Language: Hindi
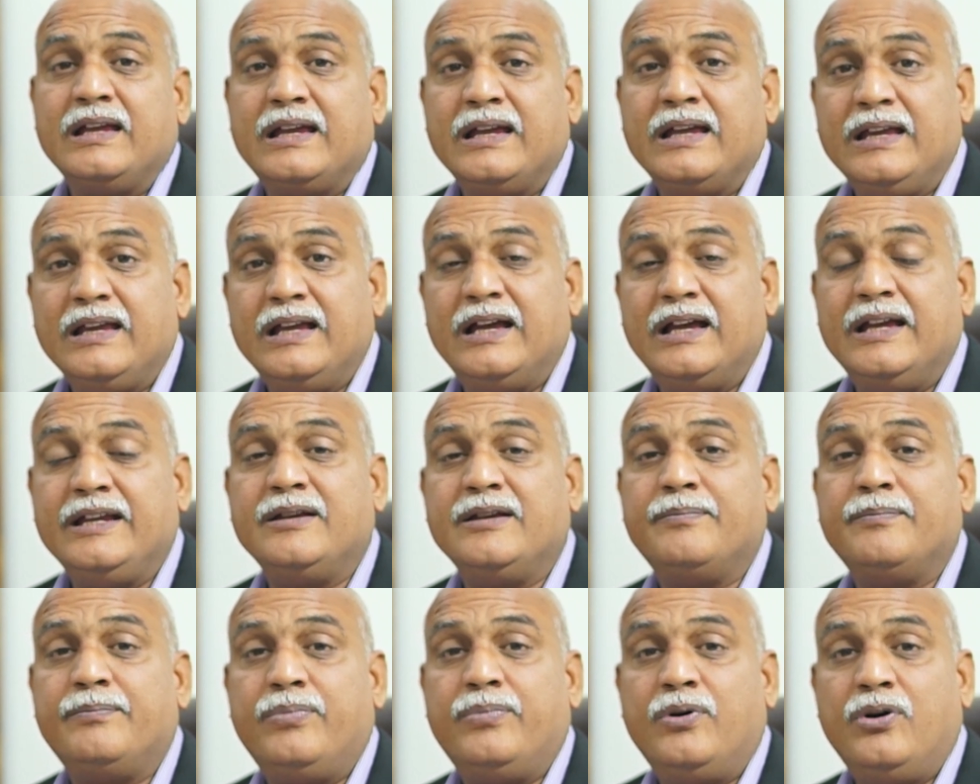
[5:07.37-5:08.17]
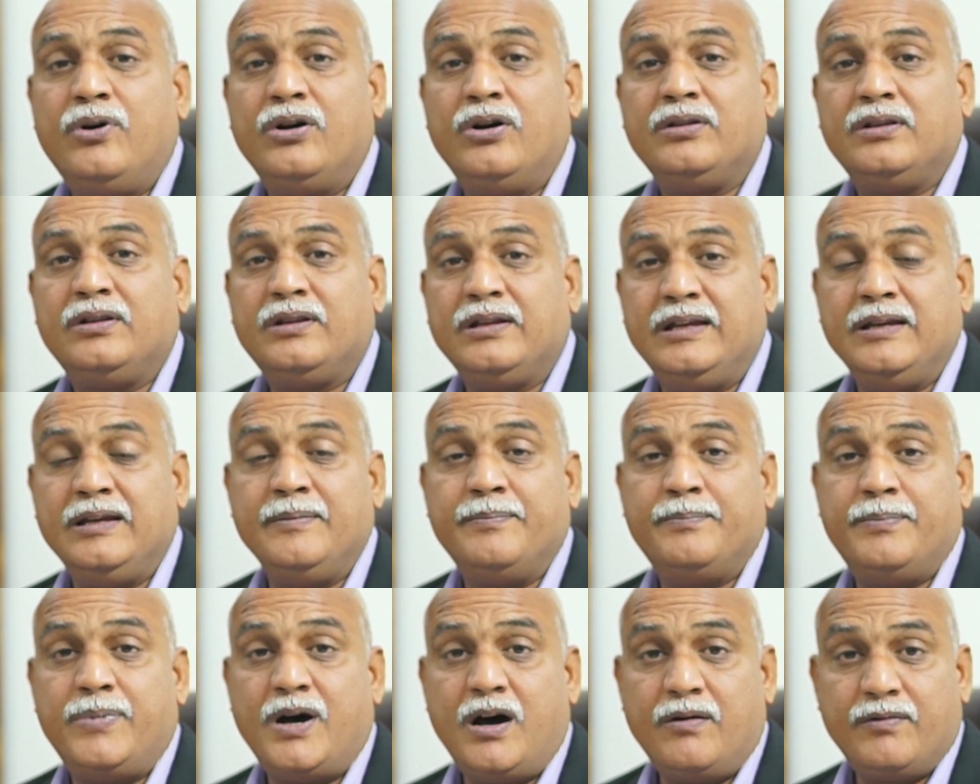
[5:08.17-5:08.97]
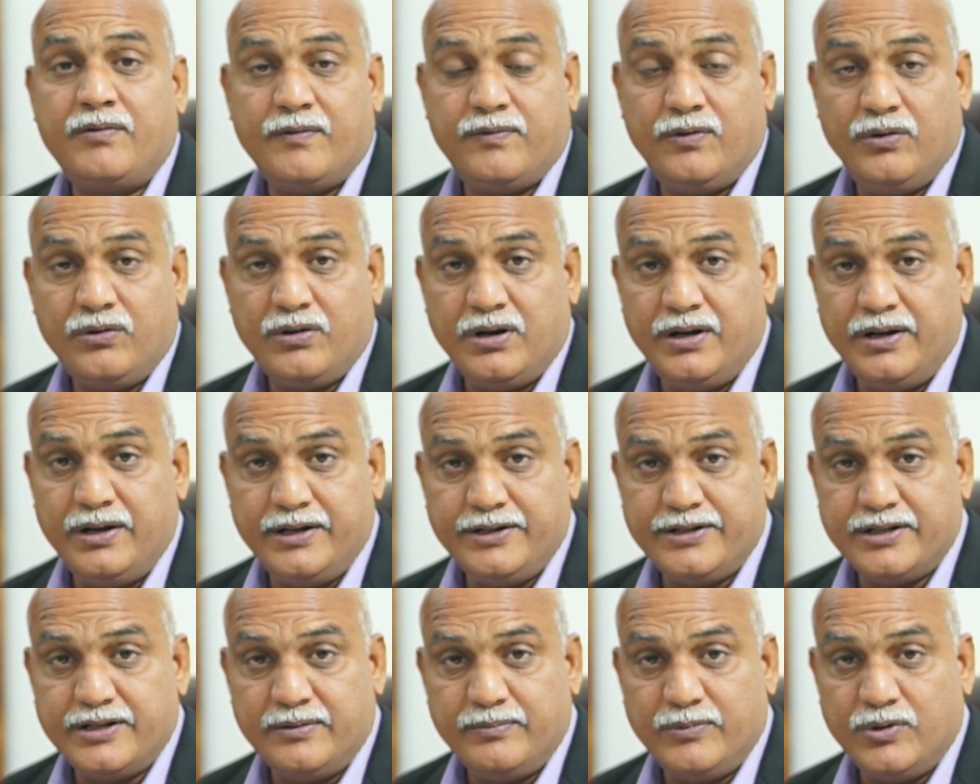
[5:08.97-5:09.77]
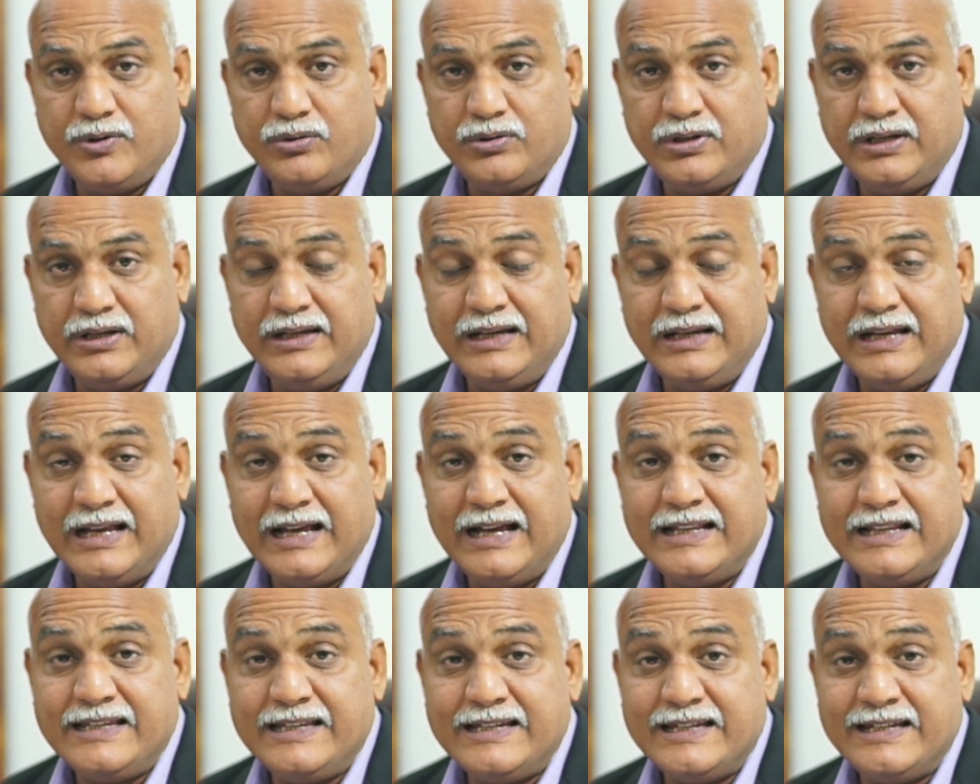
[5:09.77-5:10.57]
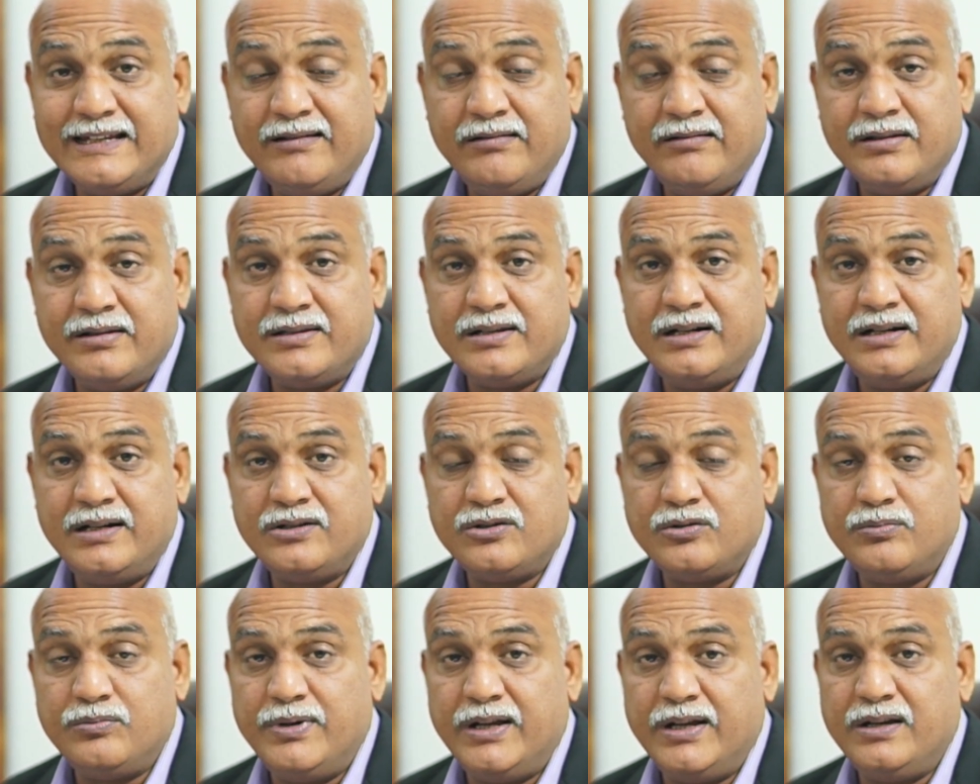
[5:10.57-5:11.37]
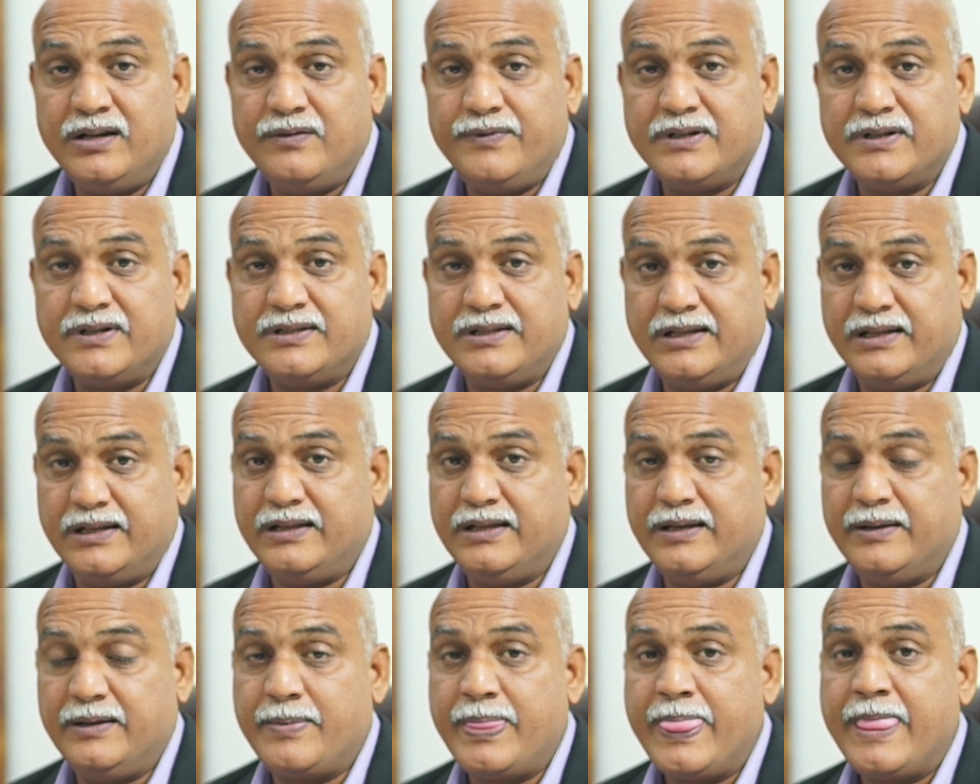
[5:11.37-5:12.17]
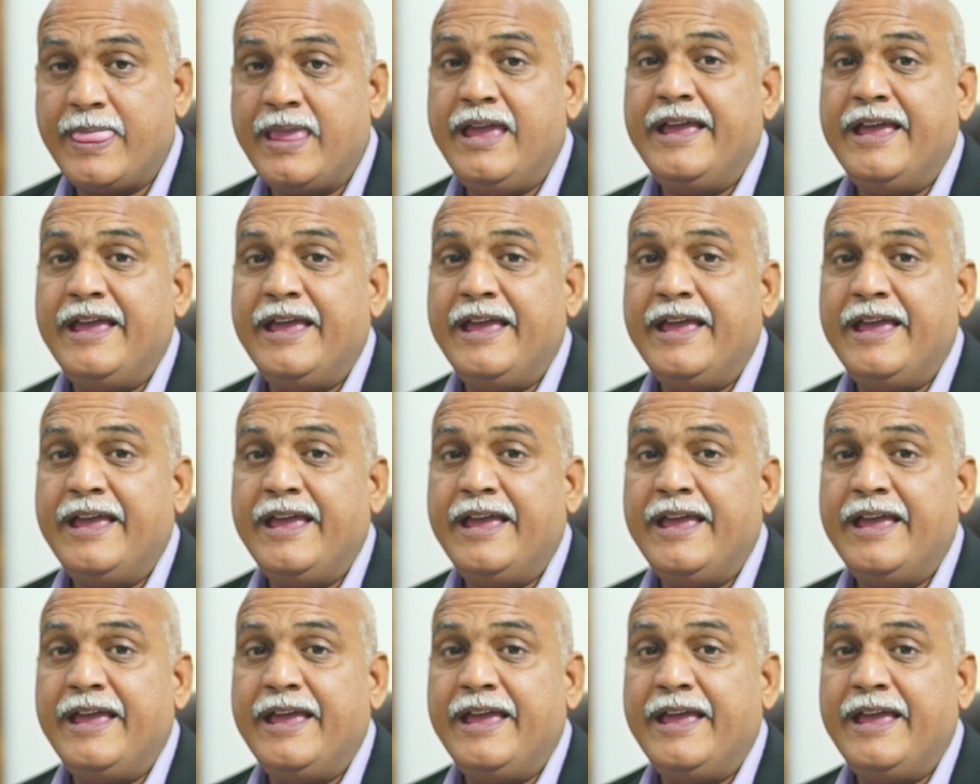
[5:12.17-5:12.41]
कि यहाँ ये बहुत ही पावरफुल कंडीशन में होता है इनके अच्छे रिजल्ट्स और बेनिफिट्स देता है